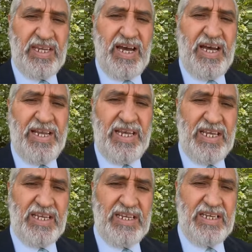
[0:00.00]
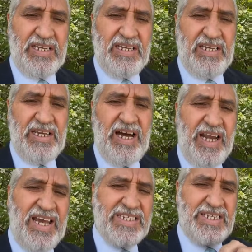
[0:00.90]
yani
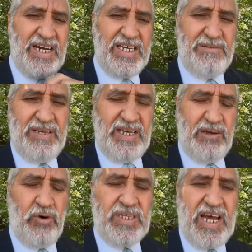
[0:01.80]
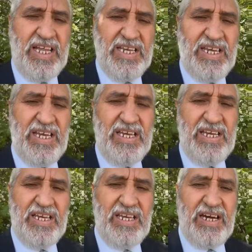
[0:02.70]
Ala sahibi, o da
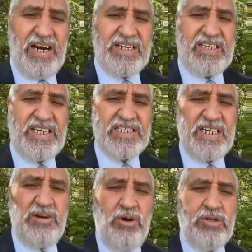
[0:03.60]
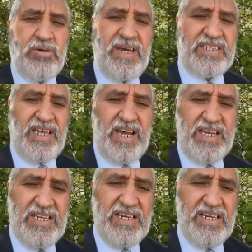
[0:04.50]
arkadaşını öldürmekte